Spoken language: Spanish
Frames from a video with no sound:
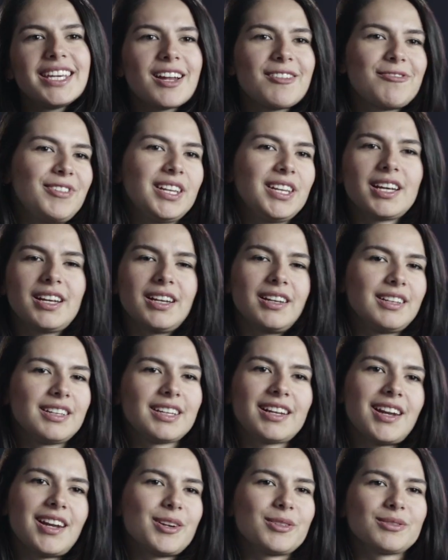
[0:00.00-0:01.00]
Y al final,
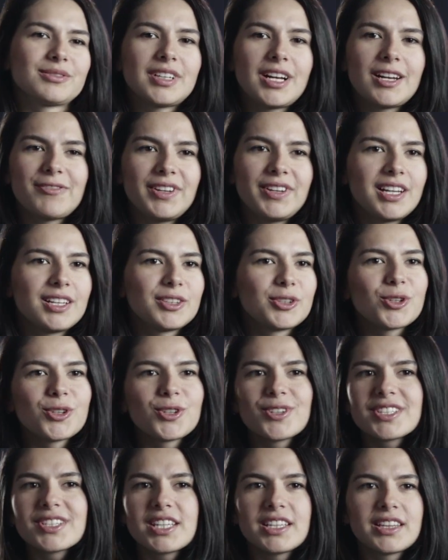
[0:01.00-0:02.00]
claro, al final
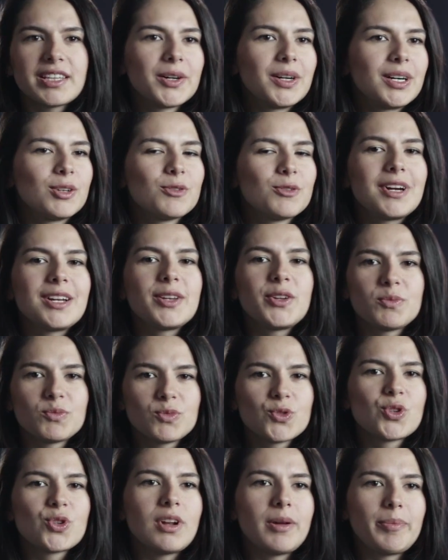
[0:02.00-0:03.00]
todo este trabajo valió
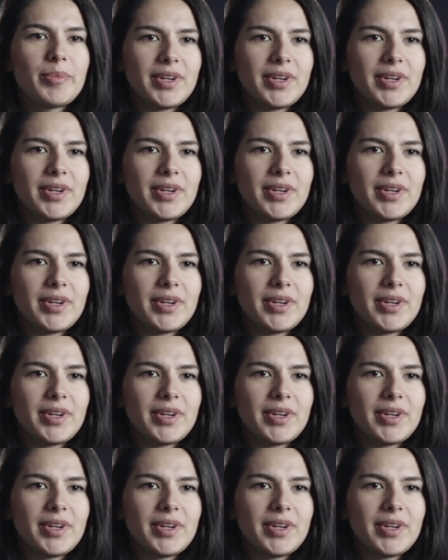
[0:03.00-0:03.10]
mucho la